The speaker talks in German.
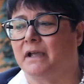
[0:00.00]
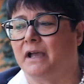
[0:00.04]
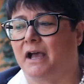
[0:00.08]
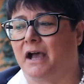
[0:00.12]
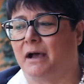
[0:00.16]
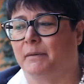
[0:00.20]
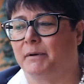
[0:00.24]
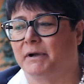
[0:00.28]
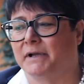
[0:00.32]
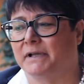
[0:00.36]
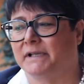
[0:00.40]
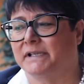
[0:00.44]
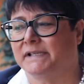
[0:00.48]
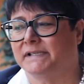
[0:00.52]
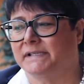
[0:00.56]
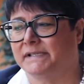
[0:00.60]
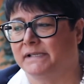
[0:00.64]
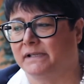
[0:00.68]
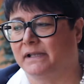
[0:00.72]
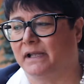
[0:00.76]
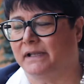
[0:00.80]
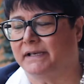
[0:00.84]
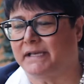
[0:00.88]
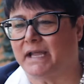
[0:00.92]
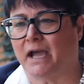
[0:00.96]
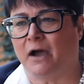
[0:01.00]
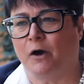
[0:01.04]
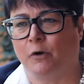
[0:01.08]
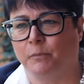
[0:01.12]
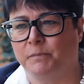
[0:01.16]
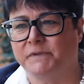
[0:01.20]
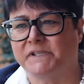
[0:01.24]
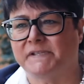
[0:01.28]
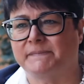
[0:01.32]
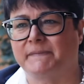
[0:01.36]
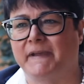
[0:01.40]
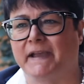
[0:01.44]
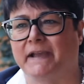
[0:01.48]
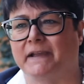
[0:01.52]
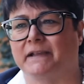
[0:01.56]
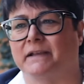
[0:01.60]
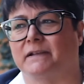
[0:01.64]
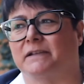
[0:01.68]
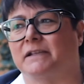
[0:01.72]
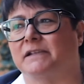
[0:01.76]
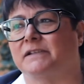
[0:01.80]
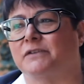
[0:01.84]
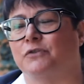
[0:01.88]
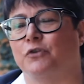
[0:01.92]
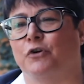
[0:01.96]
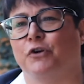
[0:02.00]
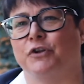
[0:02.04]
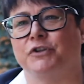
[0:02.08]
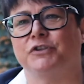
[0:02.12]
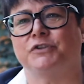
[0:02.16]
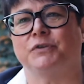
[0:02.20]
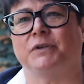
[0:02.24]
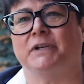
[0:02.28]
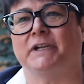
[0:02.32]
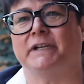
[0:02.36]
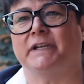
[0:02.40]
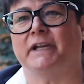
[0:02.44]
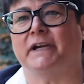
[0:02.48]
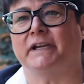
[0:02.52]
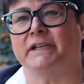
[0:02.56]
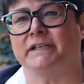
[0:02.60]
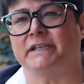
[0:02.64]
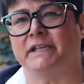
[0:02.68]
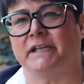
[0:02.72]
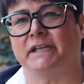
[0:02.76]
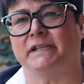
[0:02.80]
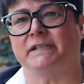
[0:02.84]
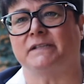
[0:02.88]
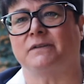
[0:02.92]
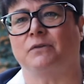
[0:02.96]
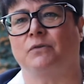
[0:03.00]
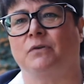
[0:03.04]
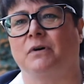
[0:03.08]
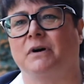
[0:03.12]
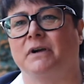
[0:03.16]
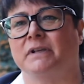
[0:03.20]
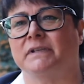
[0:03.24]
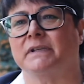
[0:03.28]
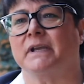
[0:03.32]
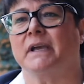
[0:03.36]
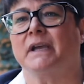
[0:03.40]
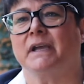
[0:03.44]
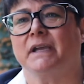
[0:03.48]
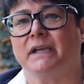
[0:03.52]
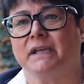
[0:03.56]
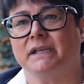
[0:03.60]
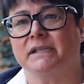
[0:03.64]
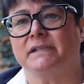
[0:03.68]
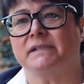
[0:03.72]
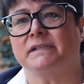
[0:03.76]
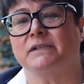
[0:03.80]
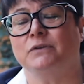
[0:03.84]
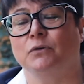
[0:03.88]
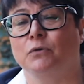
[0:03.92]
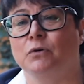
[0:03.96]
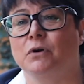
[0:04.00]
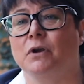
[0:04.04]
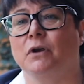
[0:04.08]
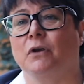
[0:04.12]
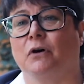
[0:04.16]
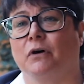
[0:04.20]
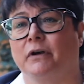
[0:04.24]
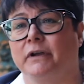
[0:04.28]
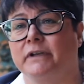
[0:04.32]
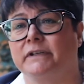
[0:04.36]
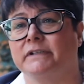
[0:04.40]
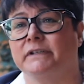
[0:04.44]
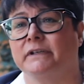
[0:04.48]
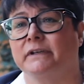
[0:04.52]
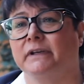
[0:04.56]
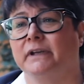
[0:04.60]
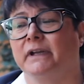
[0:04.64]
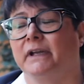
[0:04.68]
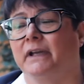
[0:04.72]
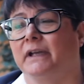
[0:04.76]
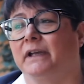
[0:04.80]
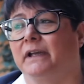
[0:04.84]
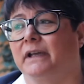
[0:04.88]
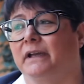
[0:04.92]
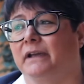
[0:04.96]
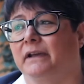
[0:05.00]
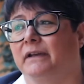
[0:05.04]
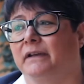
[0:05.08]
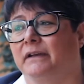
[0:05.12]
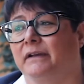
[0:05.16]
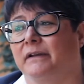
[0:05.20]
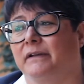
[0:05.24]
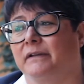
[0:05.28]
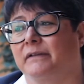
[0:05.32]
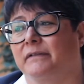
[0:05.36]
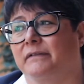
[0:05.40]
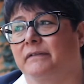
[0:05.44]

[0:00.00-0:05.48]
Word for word: Aber der Hauptziel Zweck des neuen Solidaritätskorps ist, junge Leute äh,